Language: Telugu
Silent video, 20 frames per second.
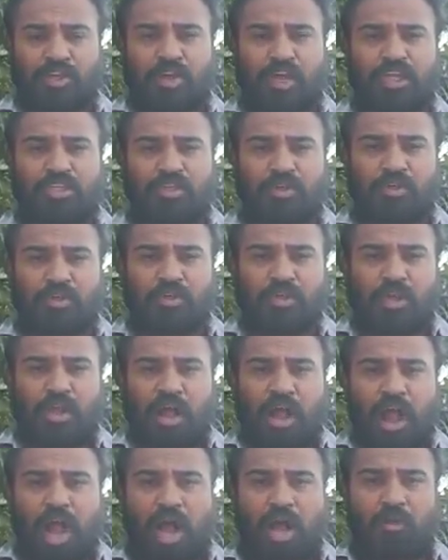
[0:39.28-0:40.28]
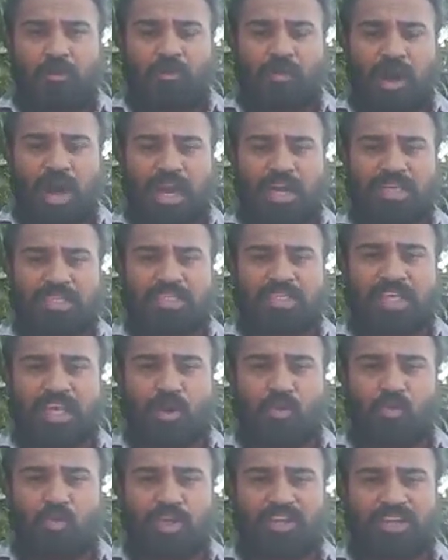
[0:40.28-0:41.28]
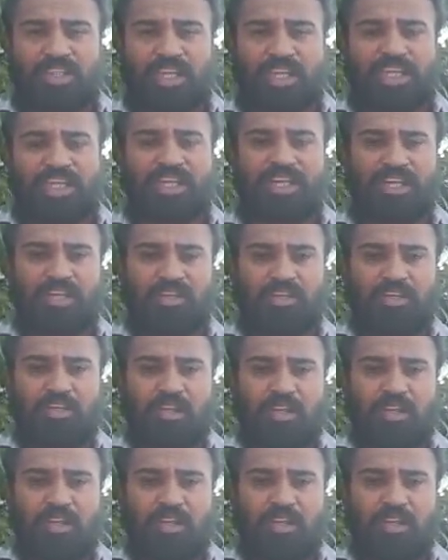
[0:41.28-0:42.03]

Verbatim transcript: ఈరోజు ఆ మానసిక ఒత్తిడికి